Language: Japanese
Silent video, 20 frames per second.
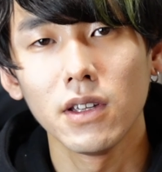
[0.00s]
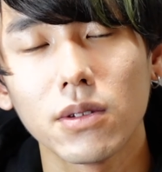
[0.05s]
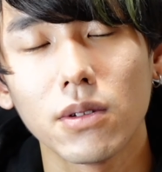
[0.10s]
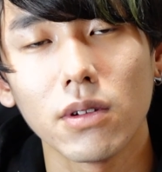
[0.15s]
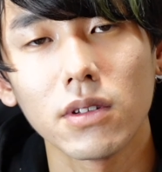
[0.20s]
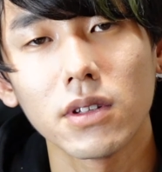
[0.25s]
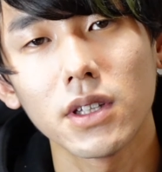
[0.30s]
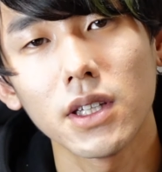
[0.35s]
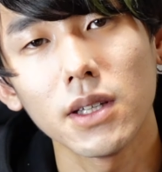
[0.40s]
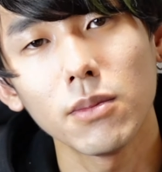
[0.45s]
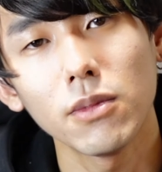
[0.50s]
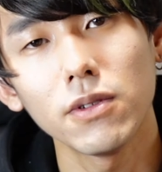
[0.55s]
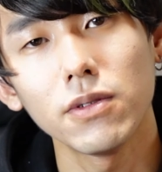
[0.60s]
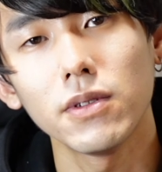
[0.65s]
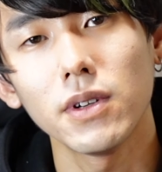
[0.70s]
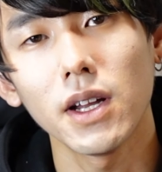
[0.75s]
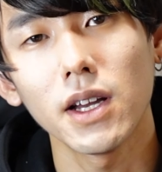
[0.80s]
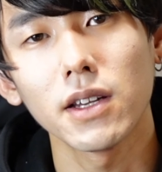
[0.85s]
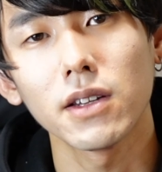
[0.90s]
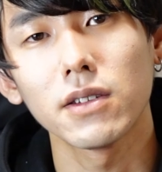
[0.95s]
とっても
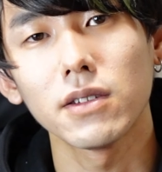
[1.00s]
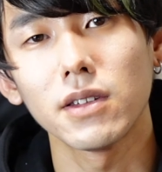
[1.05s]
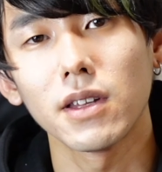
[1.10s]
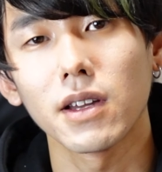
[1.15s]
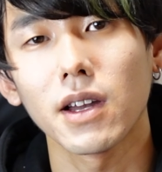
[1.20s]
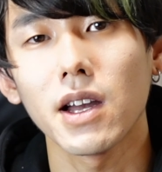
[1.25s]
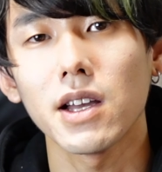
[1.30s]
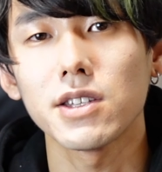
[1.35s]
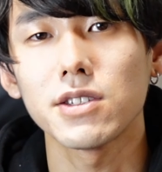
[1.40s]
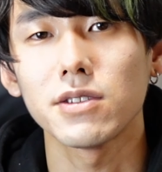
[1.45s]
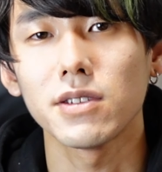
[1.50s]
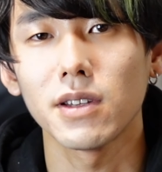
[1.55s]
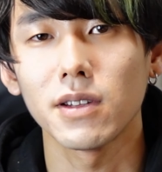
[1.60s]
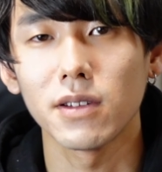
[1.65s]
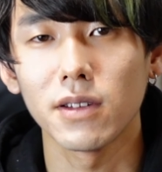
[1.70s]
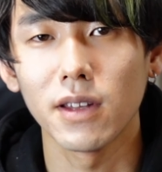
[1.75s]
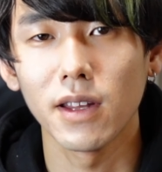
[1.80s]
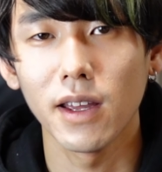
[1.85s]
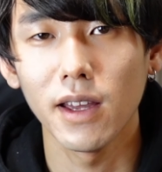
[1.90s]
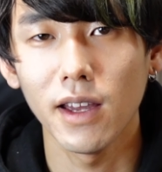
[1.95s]
フランクで
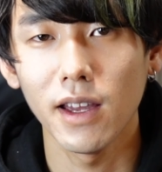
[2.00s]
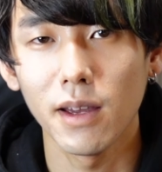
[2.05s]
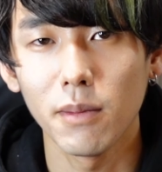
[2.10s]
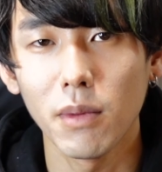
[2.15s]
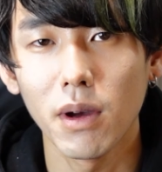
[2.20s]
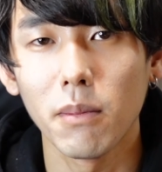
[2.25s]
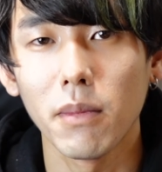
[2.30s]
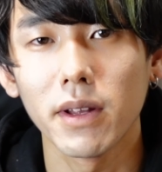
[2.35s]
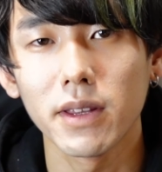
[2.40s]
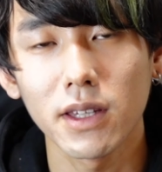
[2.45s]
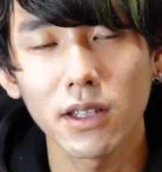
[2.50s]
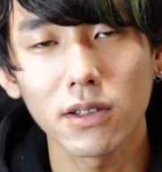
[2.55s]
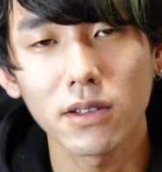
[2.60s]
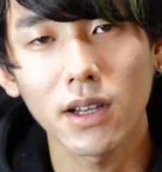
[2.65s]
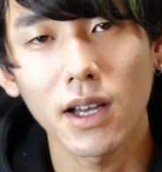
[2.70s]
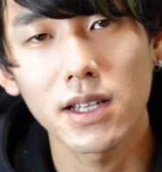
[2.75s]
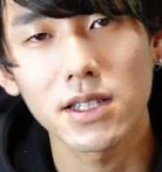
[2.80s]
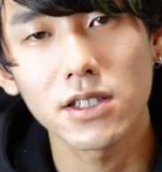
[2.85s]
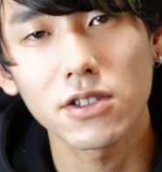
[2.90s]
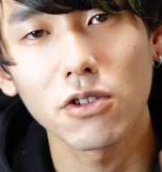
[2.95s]
カジュアルで、全く
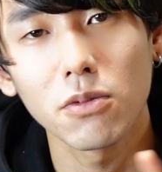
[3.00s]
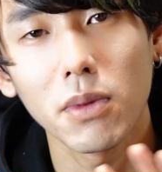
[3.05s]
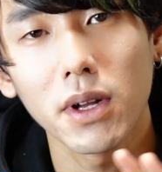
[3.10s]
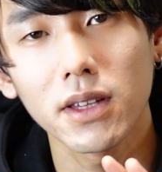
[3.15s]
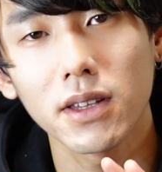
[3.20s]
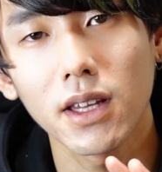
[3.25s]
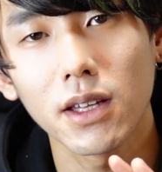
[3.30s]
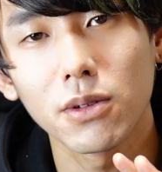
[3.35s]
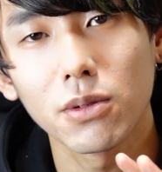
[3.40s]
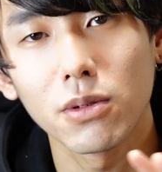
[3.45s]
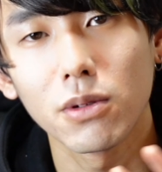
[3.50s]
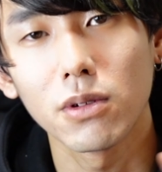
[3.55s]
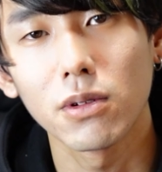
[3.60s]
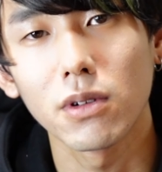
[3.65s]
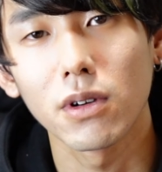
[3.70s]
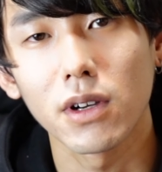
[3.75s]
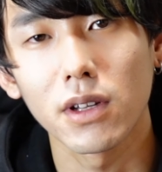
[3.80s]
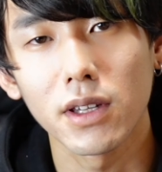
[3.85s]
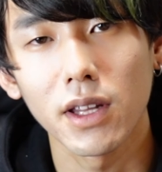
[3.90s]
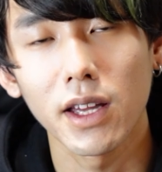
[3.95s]
かしこまったとこ
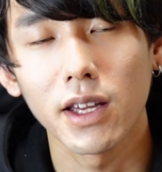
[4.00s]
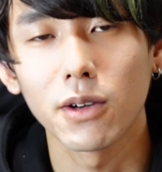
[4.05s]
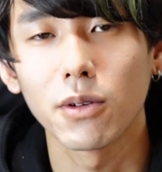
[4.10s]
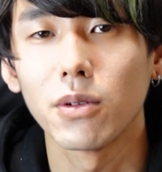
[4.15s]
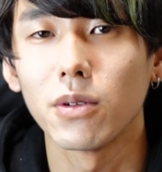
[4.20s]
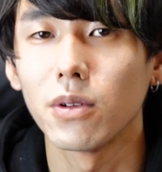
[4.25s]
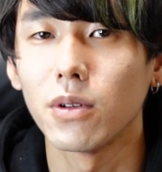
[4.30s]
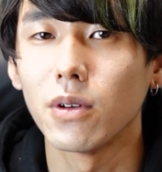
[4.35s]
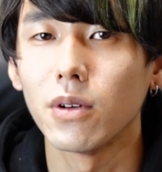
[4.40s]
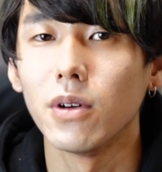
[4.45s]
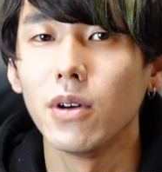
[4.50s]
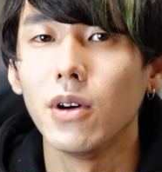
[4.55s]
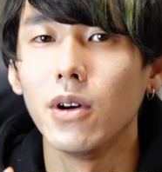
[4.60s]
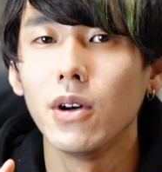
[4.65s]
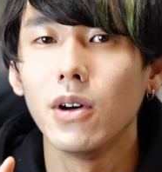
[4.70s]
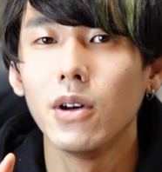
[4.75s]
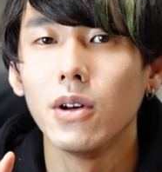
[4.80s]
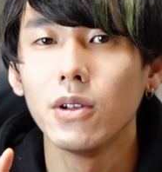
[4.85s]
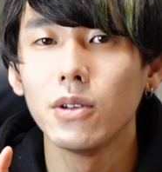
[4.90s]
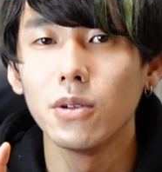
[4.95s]
ろがないこの
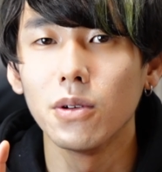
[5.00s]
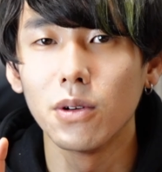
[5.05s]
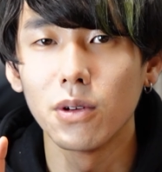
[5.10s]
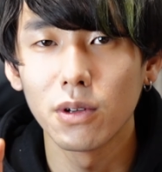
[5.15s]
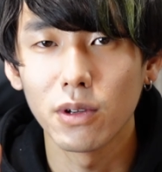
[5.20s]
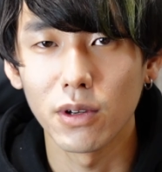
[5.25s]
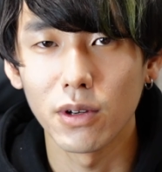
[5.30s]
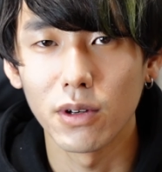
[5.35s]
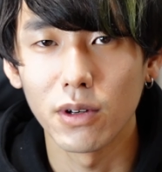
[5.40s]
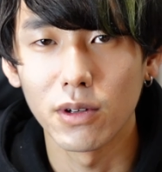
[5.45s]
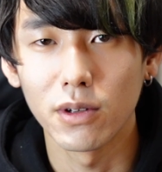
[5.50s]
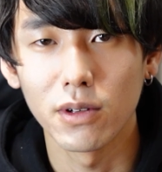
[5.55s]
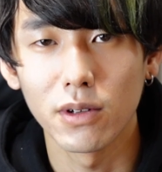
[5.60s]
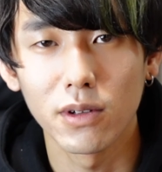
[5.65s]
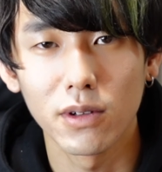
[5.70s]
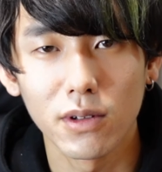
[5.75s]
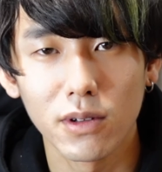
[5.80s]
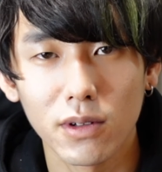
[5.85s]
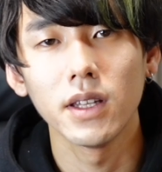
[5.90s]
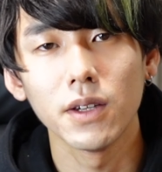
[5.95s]
道教。
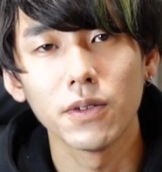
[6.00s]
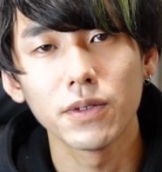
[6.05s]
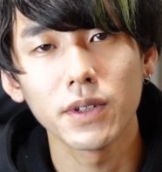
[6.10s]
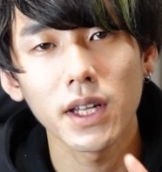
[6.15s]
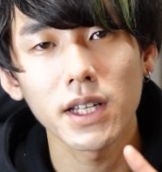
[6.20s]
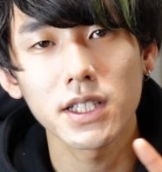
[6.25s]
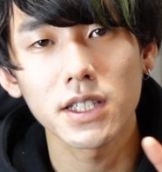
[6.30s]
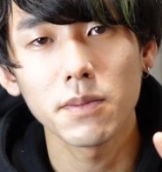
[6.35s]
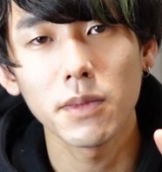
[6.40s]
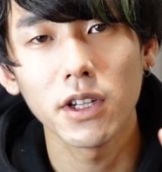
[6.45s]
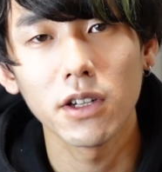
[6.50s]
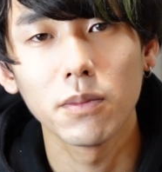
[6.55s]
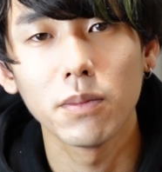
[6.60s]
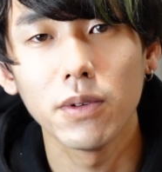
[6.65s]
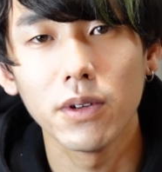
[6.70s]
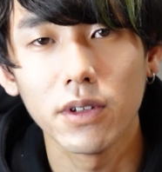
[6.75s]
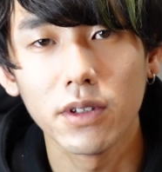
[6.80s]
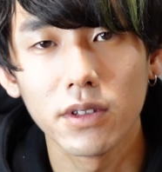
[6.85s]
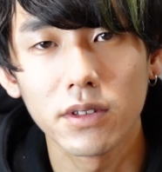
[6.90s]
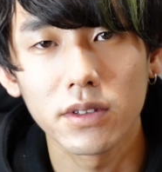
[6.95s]
で、二つ目の
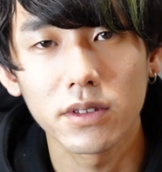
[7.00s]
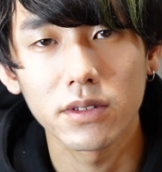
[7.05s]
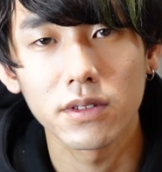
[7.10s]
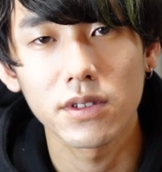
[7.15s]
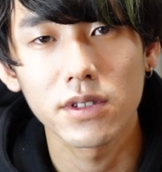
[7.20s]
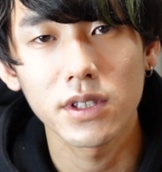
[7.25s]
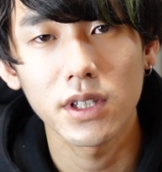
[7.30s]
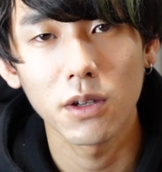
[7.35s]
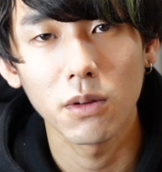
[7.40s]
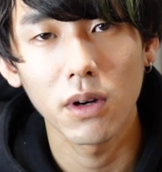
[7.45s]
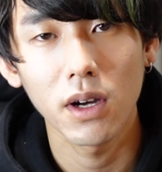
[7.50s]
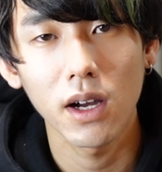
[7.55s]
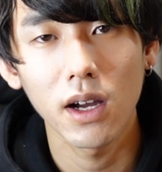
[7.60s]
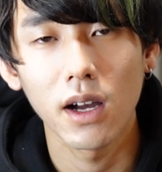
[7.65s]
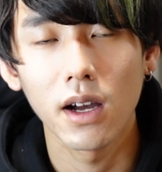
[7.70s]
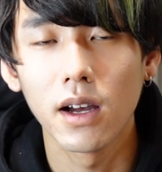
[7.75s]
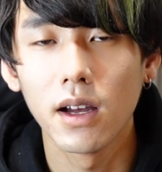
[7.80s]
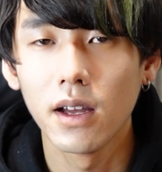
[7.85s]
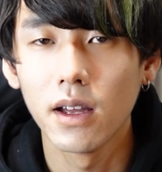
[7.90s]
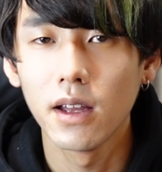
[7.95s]
ポイントとして
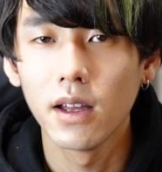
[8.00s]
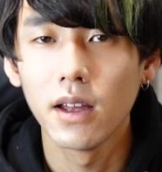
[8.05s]
は、